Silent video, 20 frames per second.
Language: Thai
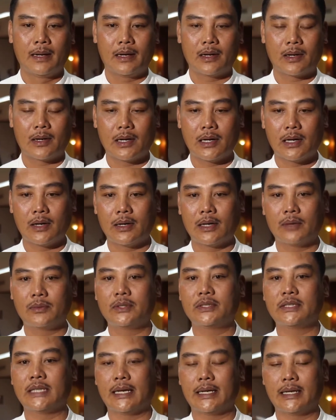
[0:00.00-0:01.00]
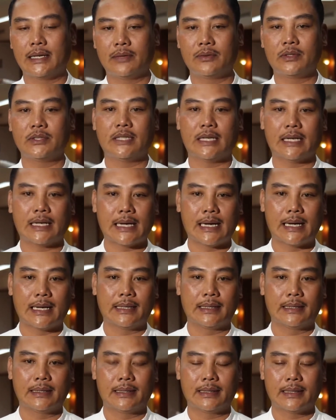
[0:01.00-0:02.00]
แล้วก็เอานักวิจัยนักวิชาการ
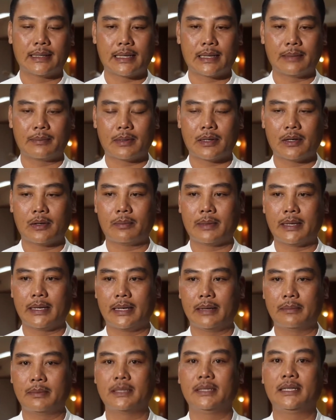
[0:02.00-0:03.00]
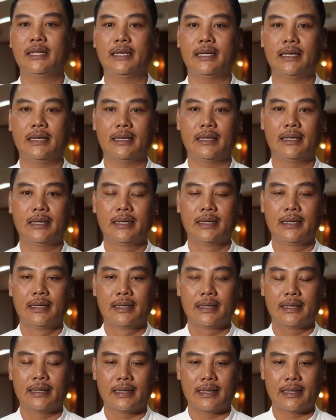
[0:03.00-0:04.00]
นะครับเข้าไปในพื้นที่
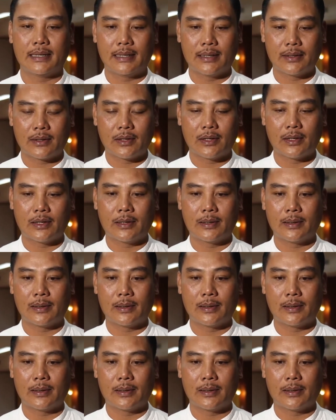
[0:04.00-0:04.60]
นะแล้วก็